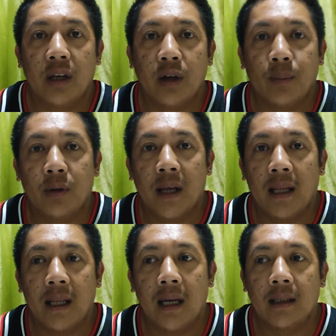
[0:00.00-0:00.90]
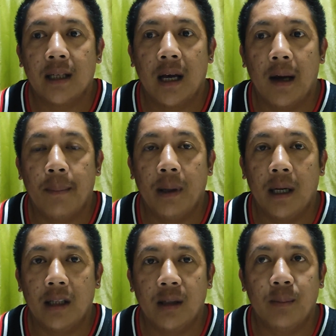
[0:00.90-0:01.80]
thank you po Dada sa
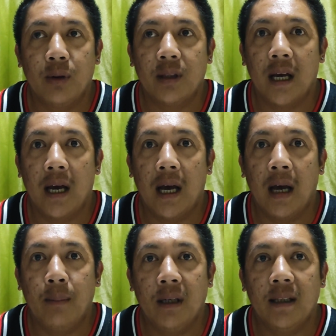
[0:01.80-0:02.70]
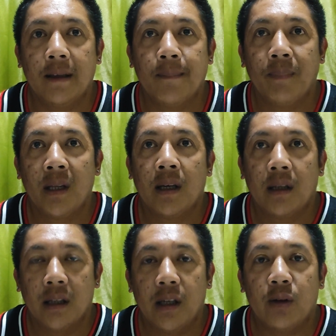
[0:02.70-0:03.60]
paghatid po sa amin.
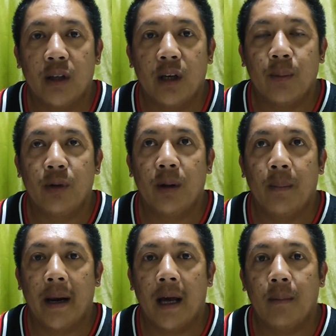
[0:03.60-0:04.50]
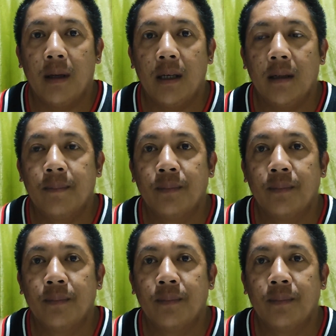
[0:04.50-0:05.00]
Thank you, thank you po na marami.